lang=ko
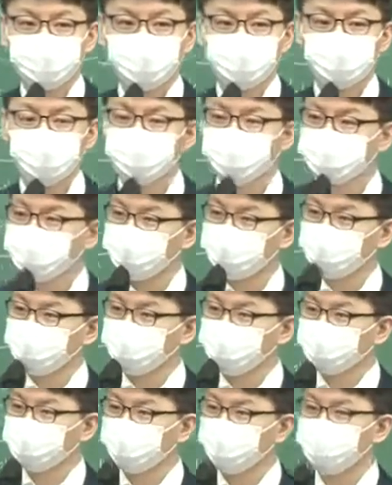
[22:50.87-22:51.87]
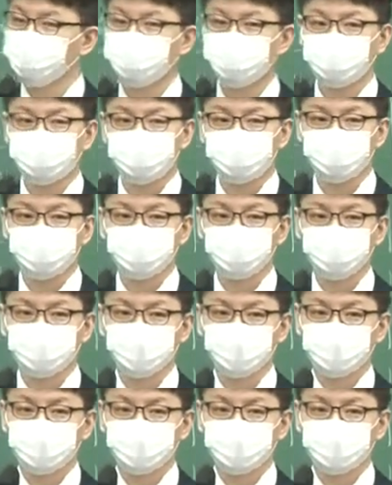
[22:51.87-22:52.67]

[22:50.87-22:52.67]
어느 회사가도 대표들이 있죠.